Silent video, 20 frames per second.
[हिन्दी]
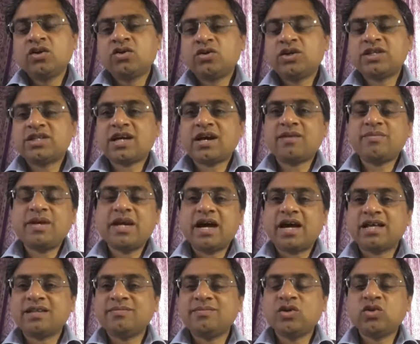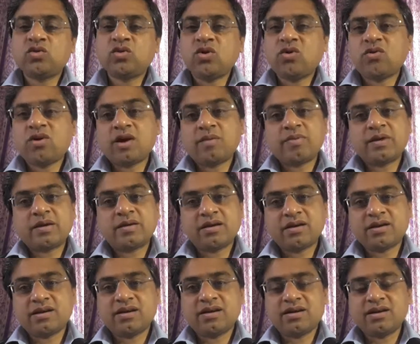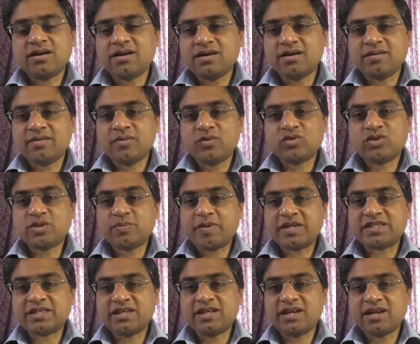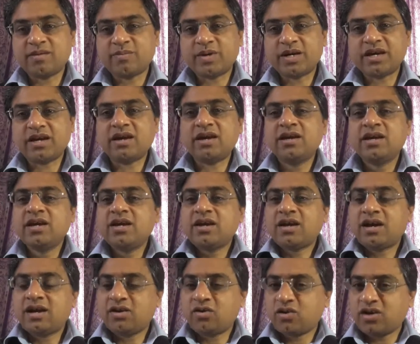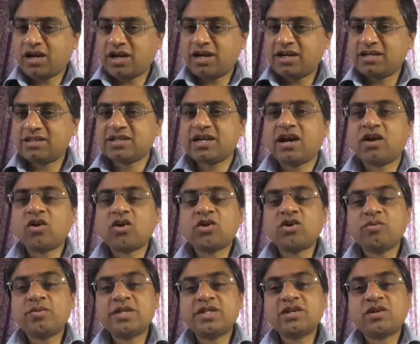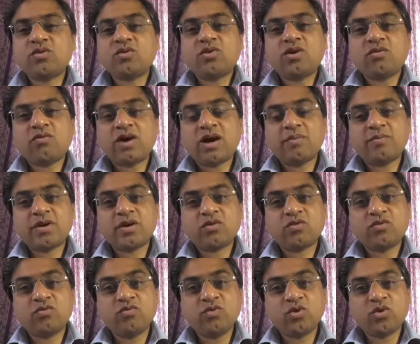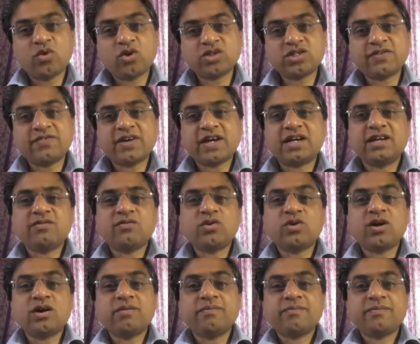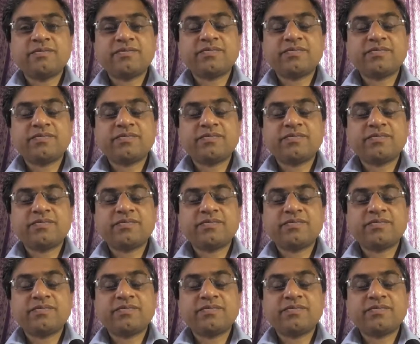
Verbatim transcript: क्योंकि जहाँ भी आदमी होगा वहाँ पर उसे पैसा देना पड़ेगा और अगर जहाँ ऑटोमेशन होगा वहाँ पर वो कॉस्ट इफेक्टिव होगा